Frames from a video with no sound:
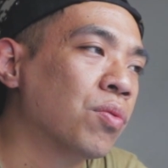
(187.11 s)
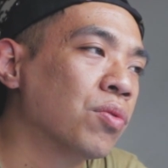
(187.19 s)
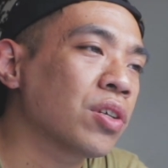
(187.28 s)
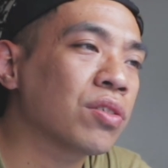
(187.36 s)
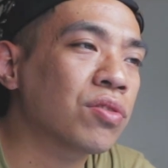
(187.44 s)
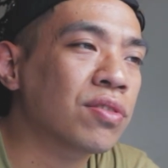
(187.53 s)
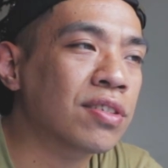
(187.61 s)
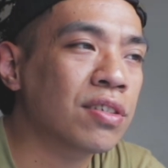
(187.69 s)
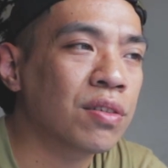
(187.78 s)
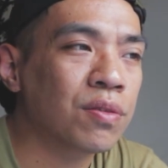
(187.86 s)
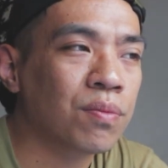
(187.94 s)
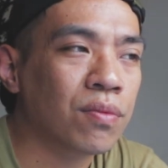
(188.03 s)
我想这就
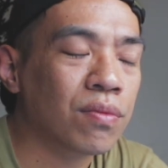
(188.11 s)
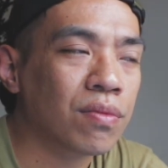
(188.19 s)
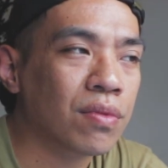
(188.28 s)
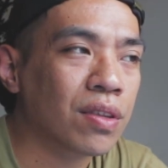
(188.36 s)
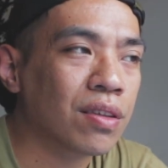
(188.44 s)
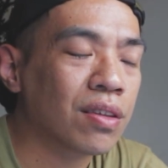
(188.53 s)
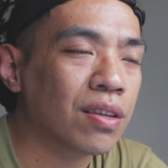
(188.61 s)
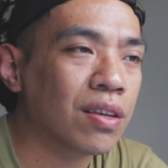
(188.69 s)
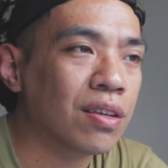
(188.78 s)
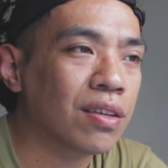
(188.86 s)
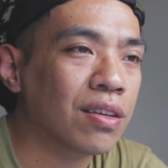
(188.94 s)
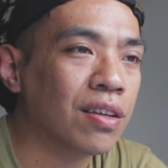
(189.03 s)
是
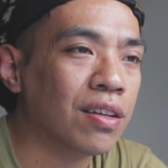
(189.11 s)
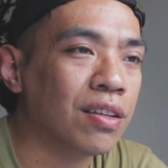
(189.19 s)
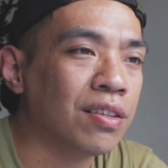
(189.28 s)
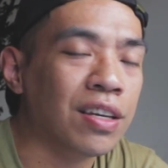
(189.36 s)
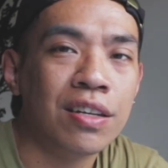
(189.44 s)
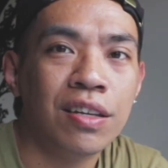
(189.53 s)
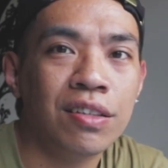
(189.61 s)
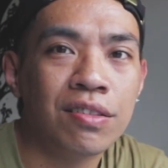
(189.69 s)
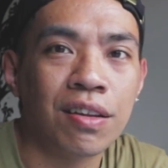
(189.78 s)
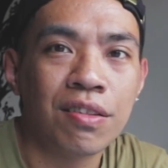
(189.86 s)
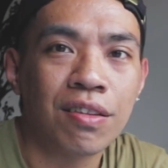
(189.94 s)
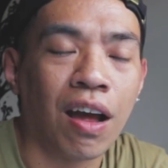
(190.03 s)
年龄
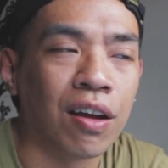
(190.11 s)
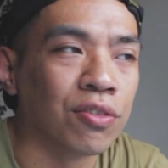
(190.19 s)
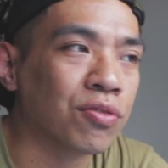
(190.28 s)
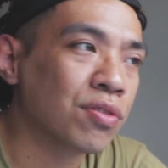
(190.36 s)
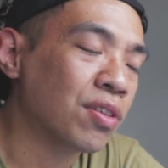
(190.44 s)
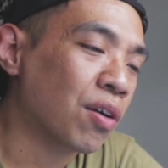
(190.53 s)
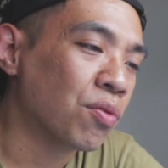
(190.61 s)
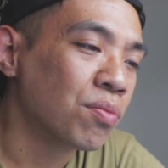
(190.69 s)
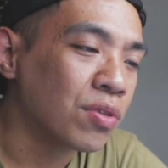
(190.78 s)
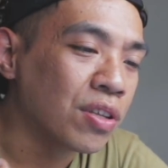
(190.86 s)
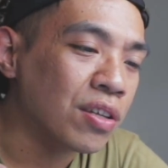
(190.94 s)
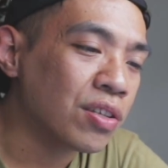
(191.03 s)
成长，就是当我
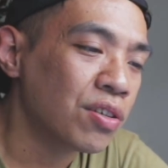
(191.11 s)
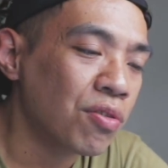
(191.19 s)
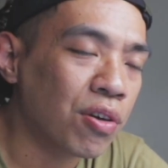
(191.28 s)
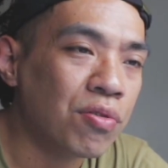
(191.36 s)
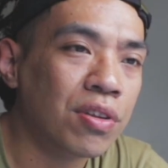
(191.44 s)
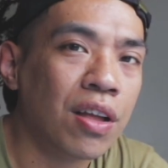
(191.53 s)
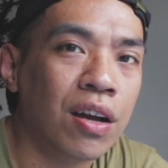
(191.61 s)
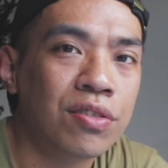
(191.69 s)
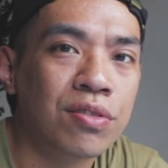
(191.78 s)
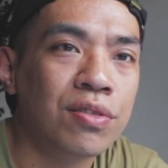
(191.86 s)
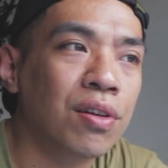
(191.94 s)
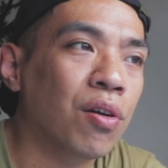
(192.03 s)
们年纪越来越大
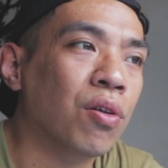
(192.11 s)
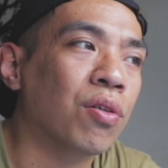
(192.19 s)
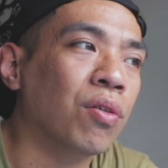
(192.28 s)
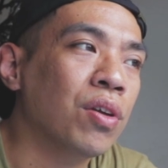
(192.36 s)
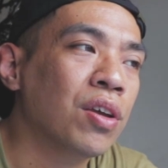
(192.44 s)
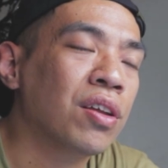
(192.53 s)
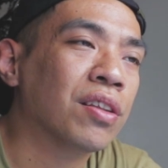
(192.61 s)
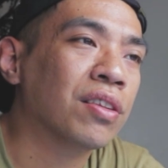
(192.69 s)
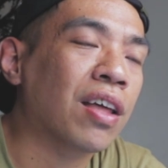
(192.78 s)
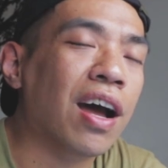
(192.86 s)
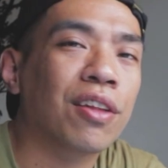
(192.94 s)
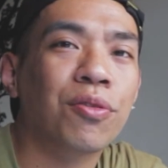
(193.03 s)
之后。
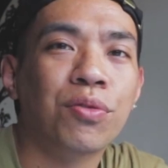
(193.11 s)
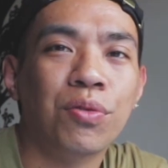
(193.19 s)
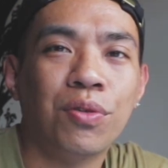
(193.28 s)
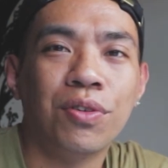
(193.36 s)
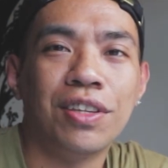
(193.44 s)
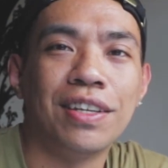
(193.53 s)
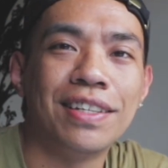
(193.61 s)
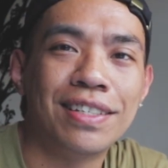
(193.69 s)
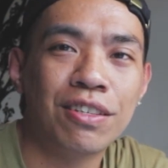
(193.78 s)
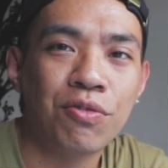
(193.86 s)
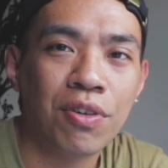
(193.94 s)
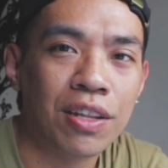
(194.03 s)
大家都说年
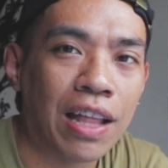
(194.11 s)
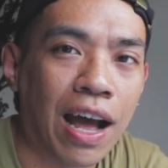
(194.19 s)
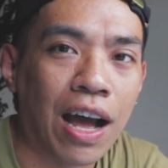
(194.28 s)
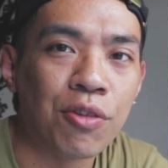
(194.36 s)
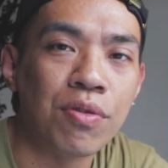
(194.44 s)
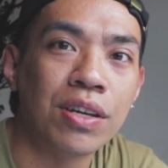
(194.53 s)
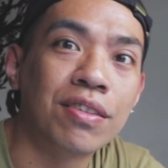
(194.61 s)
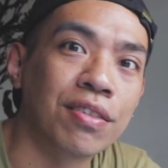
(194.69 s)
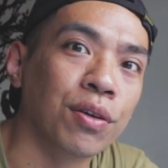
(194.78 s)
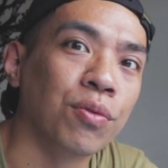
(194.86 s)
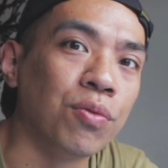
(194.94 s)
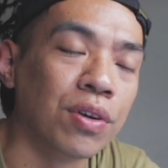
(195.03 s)
纪越大越
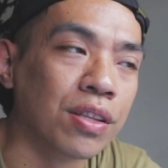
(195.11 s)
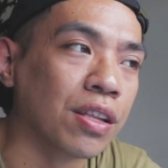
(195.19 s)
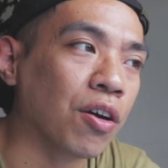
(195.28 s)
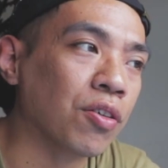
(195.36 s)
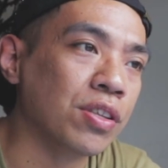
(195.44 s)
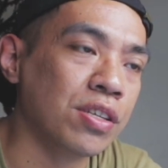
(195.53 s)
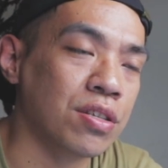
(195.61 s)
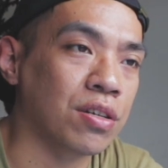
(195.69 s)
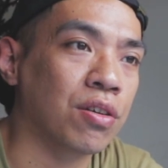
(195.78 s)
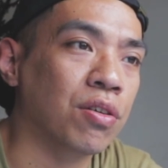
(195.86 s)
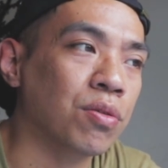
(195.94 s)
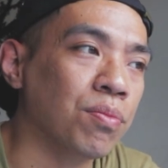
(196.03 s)
沉稳，然后你
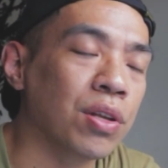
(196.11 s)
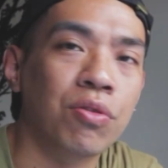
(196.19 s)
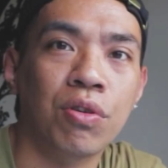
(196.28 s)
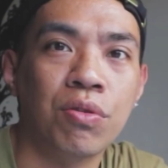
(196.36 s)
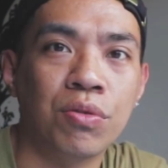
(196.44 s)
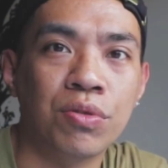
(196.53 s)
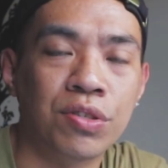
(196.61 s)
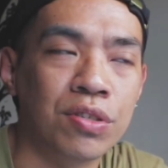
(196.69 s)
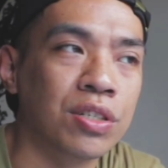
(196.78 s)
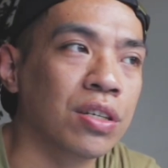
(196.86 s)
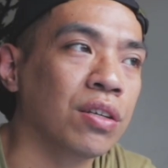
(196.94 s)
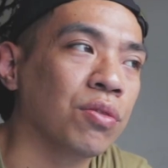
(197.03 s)
能够面对越多
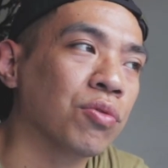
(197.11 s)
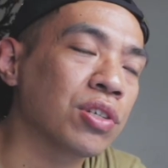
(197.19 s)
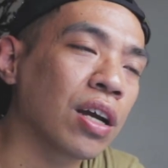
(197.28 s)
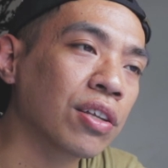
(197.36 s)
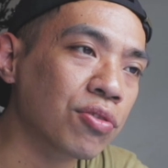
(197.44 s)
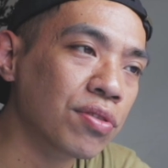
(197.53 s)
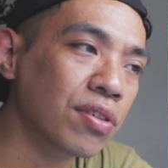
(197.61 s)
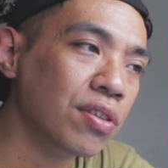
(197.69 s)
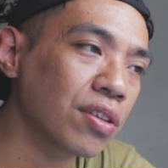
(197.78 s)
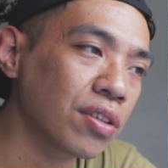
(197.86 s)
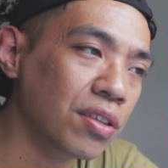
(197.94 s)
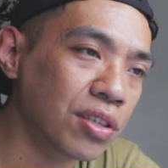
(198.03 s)
事情。我想就是
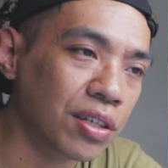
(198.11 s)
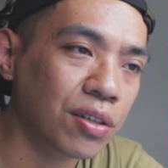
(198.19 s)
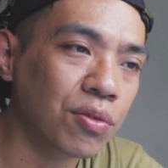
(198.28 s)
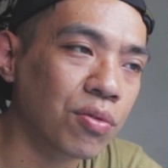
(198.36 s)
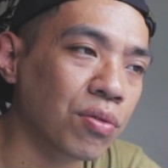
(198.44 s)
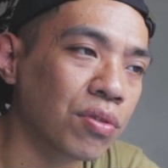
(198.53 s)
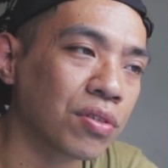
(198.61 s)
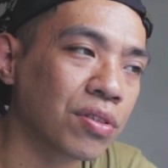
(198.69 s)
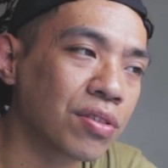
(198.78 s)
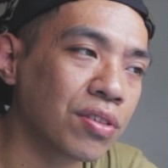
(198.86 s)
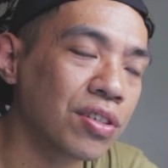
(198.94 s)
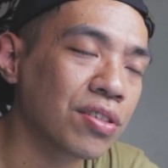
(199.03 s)
经
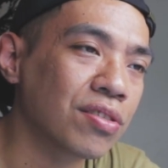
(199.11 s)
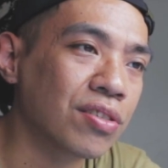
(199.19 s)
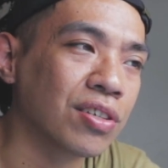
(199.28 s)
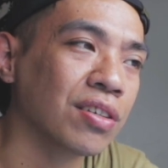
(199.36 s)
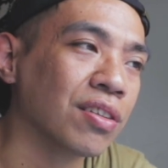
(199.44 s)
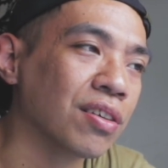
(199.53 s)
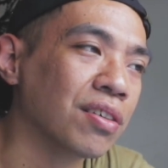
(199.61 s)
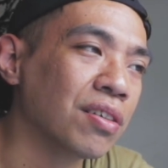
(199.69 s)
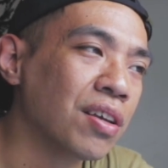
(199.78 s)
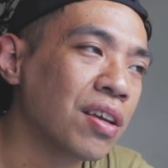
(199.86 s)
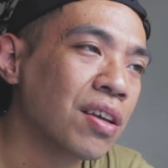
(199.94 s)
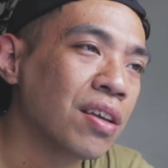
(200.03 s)
过这些事情呢，
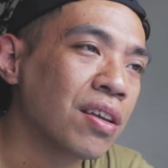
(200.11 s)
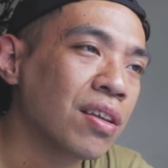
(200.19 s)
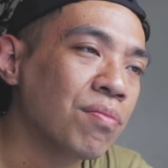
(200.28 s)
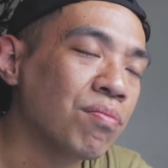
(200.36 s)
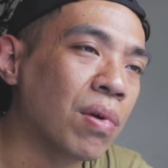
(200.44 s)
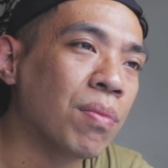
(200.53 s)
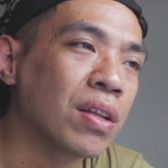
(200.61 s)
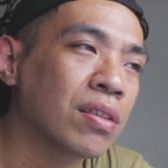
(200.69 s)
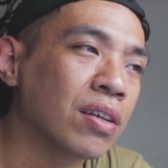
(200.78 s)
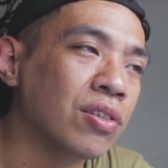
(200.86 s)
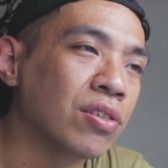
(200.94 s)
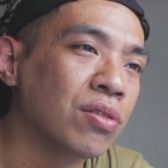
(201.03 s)
慢慢
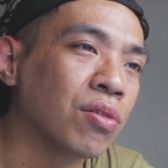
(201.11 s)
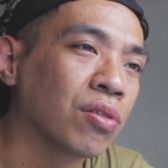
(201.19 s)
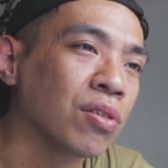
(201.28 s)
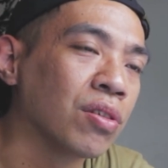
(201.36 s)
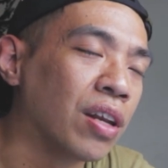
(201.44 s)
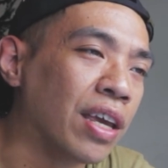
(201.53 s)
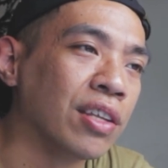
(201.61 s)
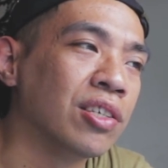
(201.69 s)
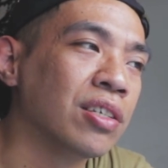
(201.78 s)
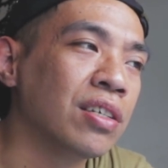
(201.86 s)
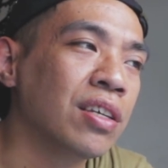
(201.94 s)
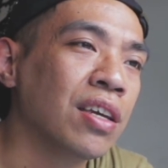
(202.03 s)
在你心中的累
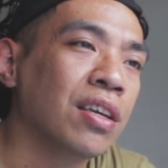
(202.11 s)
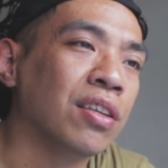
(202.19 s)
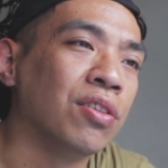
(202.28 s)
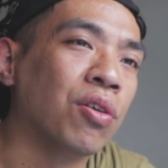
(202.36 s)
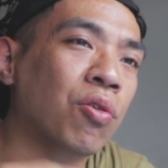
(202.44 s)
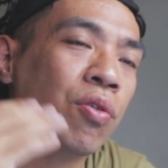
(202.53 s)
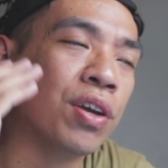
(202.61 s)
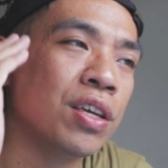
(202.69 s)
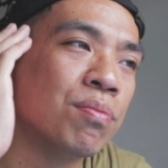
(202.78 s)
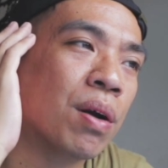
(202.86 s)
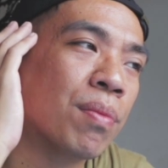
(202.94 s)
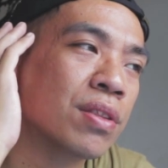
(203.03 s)
积，你的回
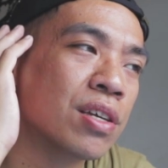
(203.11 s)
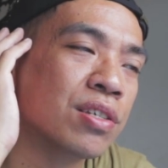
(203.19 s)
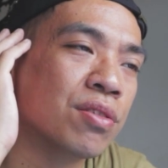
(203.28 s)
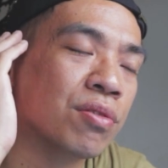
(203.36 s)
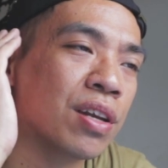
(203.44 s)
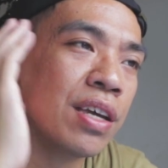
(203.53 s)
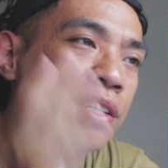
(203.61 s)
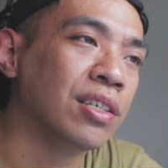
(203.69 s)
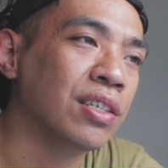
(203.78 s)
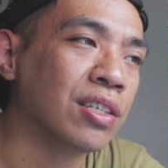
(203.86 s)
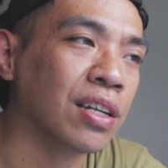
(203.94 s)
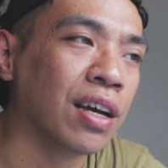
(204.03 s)
忆慢慢在心中累
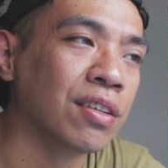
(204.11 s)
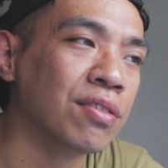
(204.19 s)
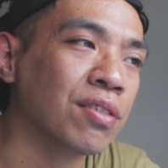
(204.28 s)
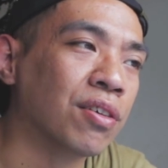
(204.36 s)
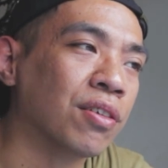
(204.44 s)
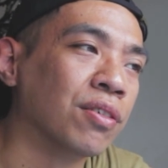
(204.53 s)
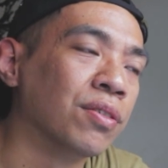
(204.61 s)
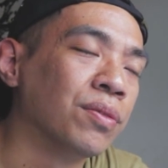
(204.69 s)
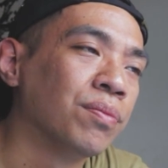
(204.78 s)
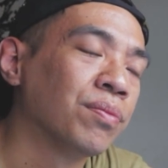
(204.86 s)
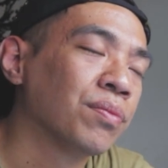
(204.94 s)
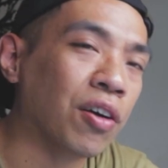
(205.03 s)
积起来之后，
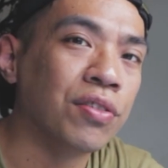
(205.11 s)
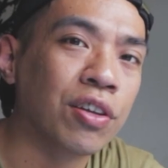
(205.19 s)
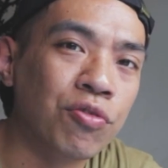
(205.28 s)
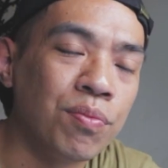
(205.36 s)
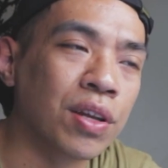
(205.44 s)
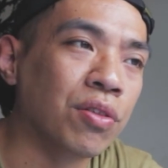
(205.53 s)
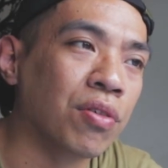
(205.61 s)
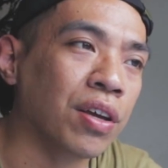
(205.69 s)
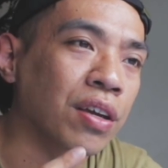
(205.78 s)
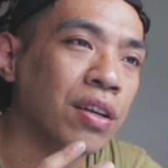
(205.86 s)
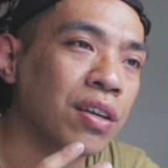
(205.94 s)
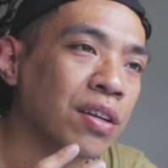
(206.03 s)
然后你再去面
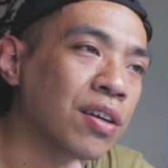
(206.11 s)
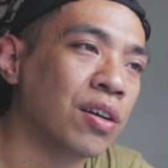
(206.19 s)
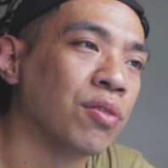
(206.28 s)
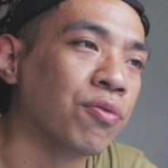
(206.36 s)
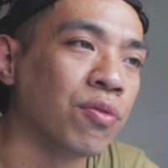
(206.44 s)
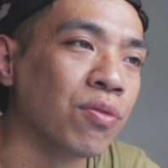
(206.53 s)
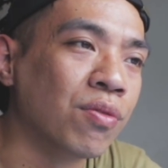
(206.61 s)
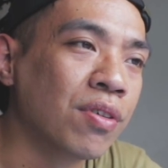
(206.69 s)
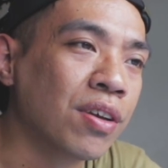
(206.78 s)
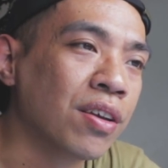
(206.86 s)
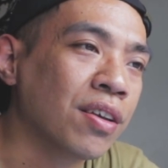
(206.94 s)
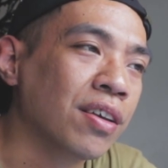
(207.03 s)
对、克服，
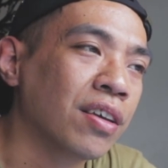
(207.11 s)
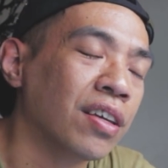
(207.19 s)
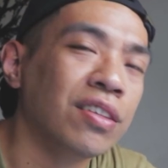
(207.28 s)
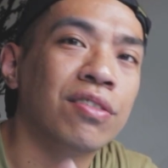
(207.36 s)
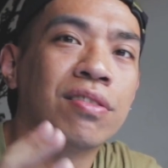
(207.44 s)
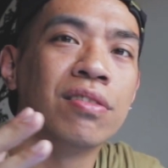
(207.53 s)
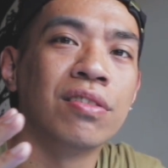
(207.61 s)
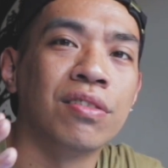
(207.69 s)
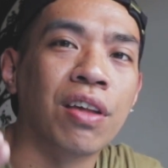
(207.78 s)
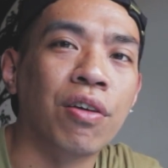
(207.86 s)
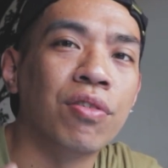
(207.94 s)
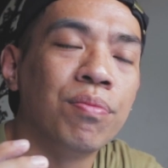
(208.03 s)
因此
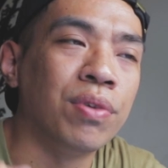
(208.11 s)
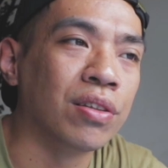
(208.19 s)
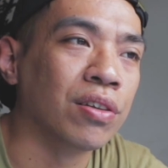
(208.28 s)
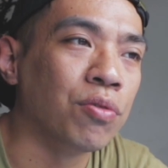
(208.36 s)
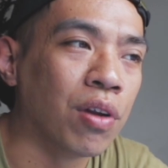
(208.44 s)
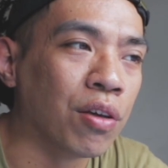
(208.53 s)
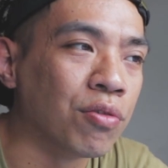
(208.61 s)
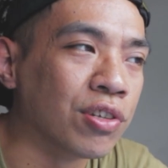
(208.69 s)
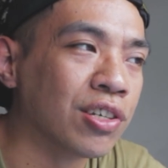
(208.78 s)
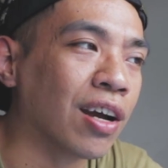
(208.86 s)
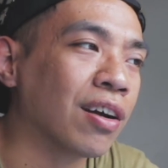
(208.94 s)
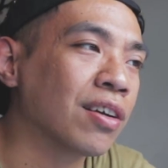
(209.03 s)
才会变得越来越
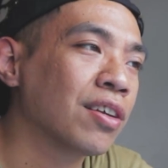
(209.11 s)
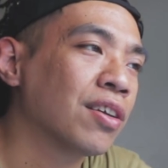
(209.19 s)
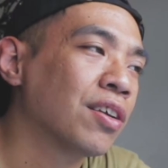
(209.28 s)
强。